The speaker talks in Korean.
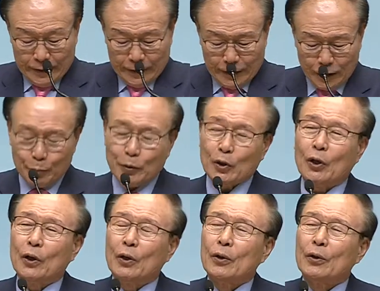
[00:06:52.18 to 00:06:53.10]

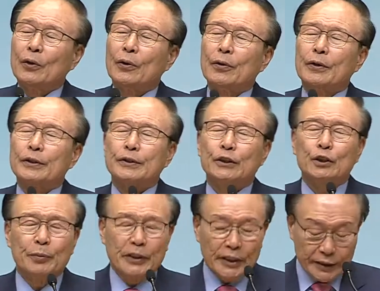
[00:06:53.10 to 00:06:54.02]
그러므로
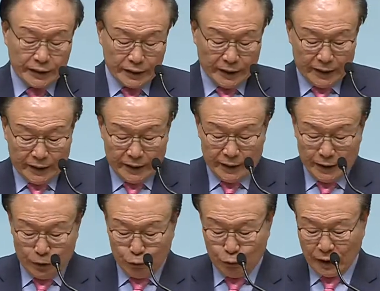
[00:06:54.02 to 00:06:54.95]
히브리서
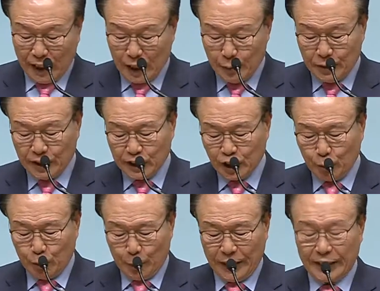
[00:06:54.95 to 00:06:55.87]
9장 27절도
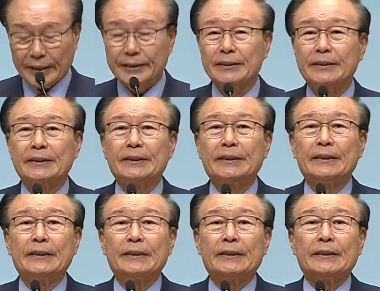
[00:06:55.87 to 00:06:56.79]
보면은
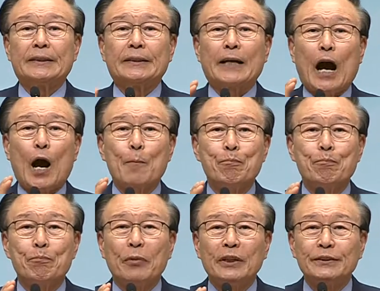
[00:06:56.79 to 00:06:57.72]

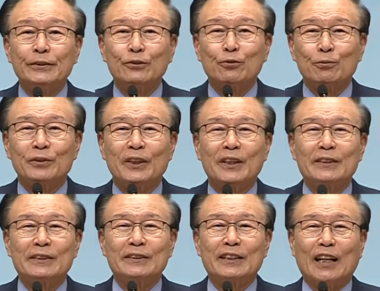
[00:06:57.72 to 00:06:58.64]
한번 죽는
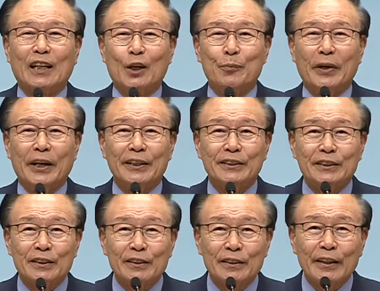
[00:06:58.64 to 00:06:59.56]
것은 사람에게
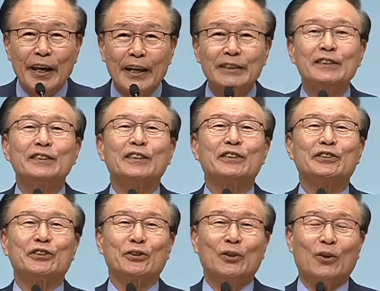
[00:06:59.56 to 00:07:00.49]
정해진
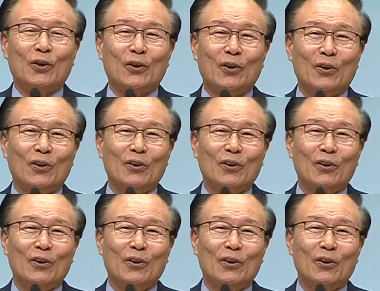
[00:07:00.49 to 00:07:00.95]
것이요.